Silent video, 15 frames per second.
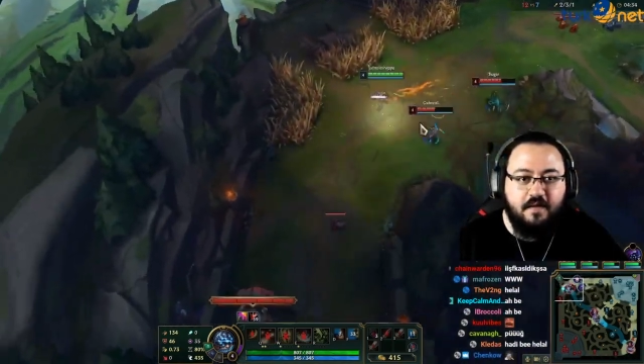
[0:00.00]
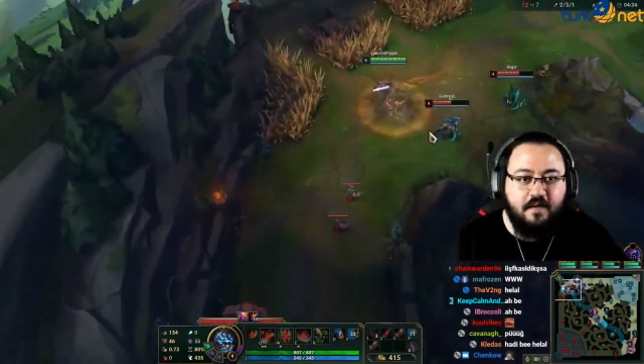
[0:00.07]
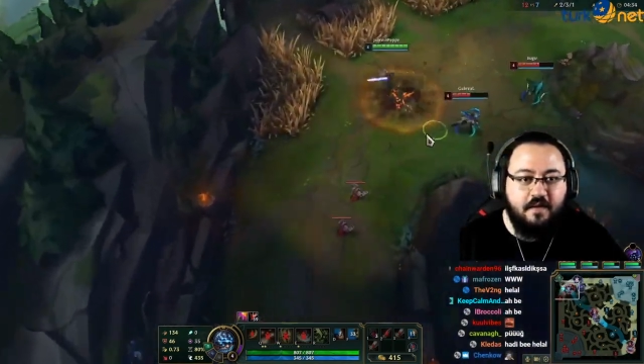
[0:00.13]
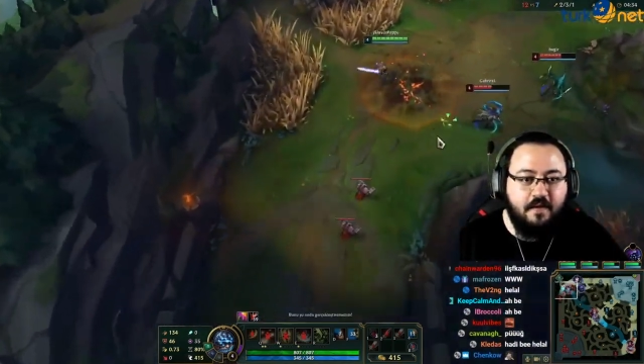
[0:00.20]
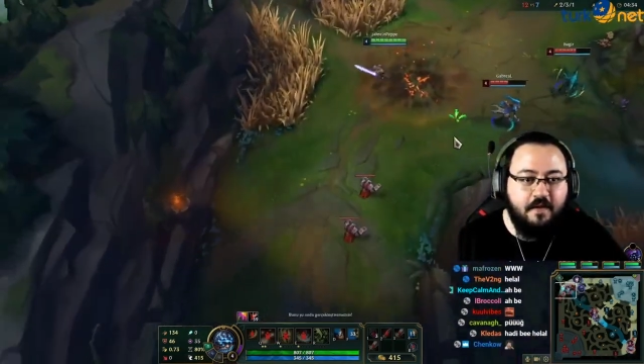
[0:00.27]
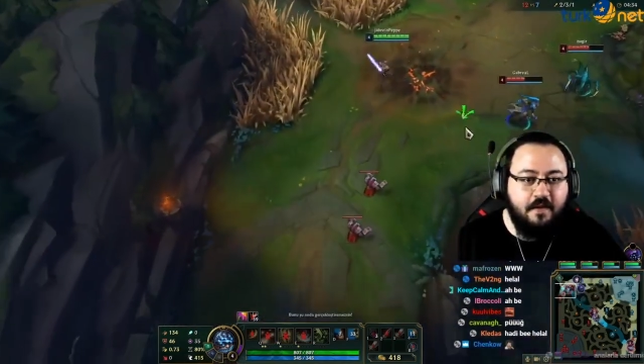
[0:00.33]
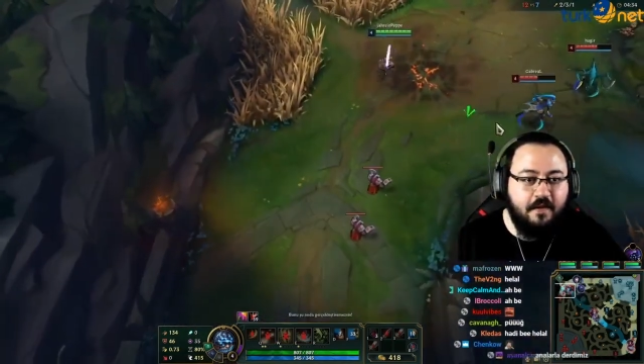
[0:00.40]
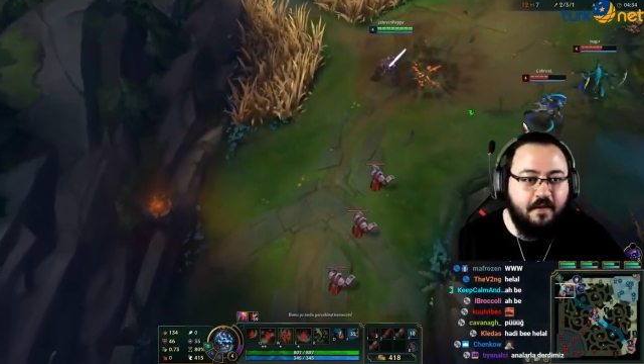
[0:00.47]

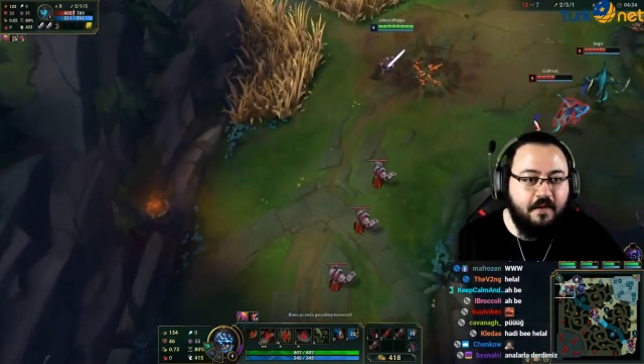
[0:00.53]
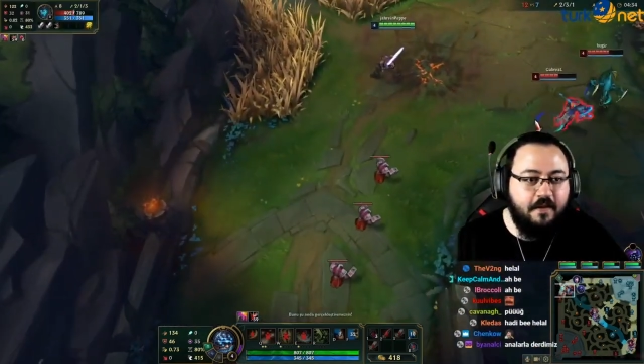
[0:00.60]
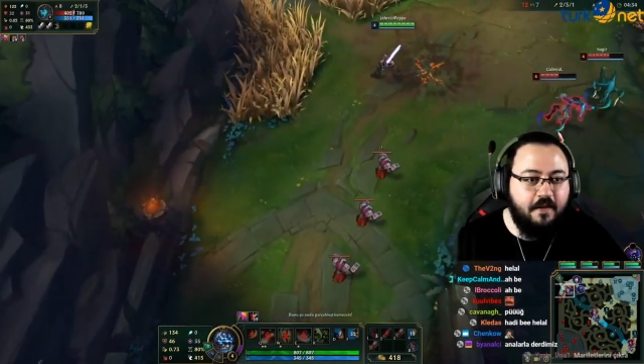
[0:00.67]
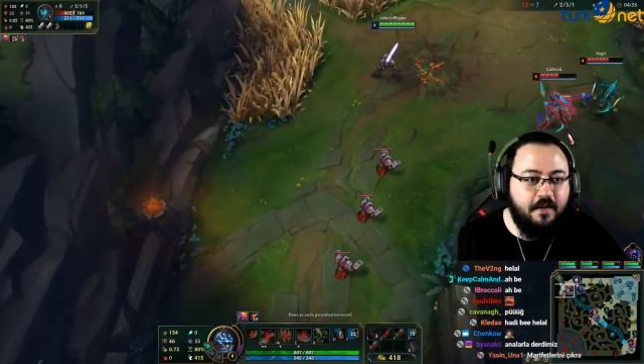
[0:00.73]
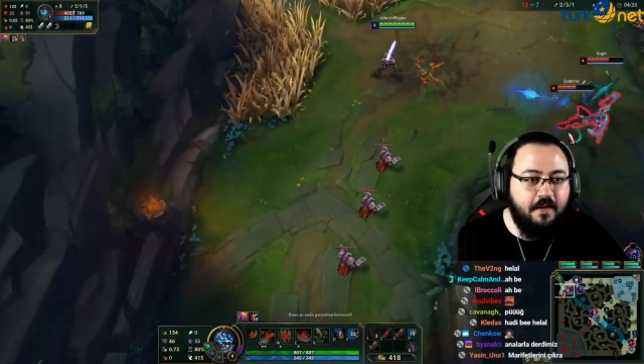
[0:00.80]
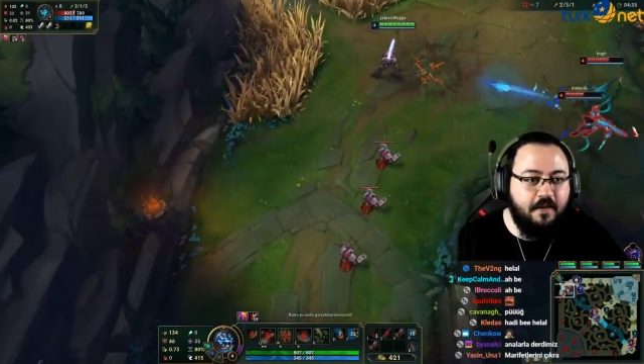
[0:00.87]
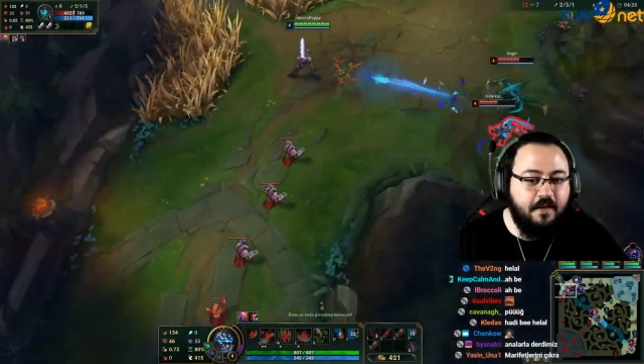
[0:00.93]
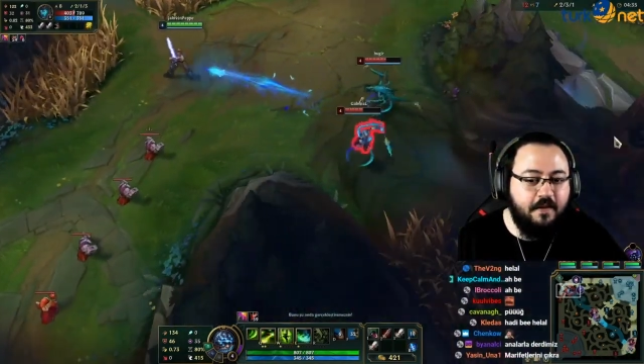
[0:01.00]
Yukarı mı gank
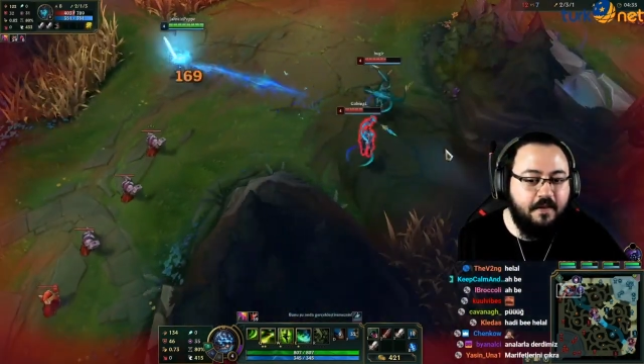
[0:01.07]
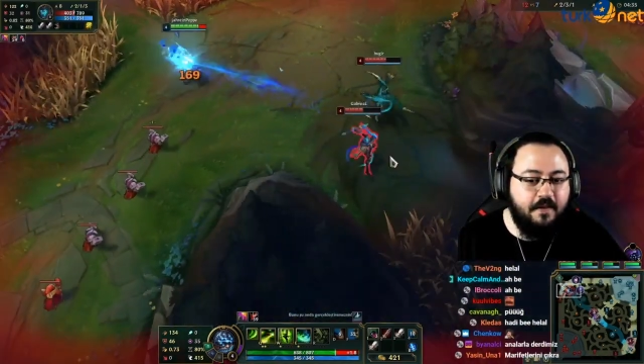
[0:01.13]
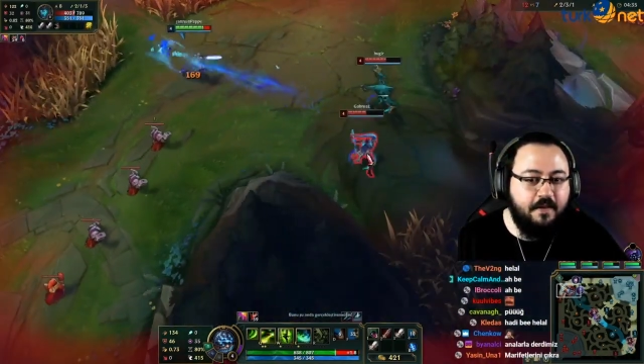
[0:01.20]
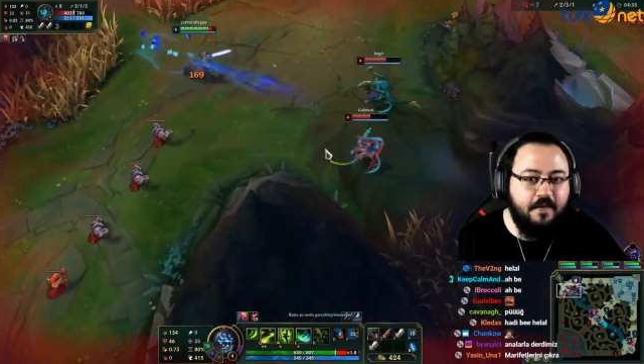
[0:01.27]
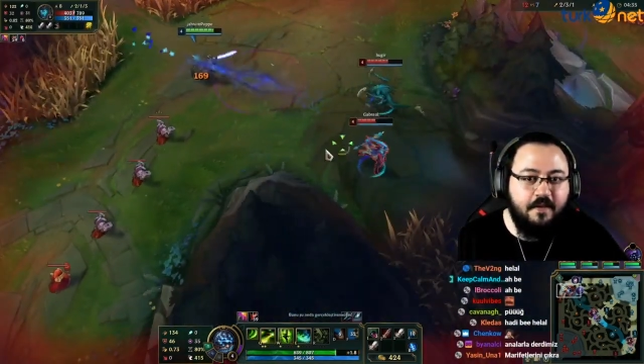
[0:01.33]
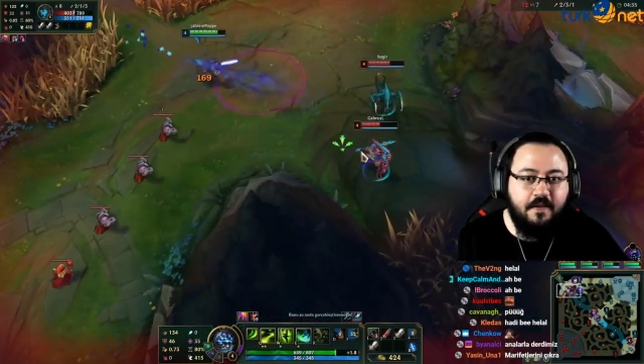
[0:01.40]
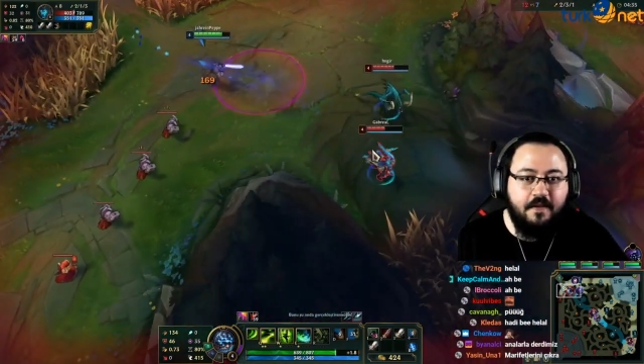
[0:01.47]
Ben yalnız mıyım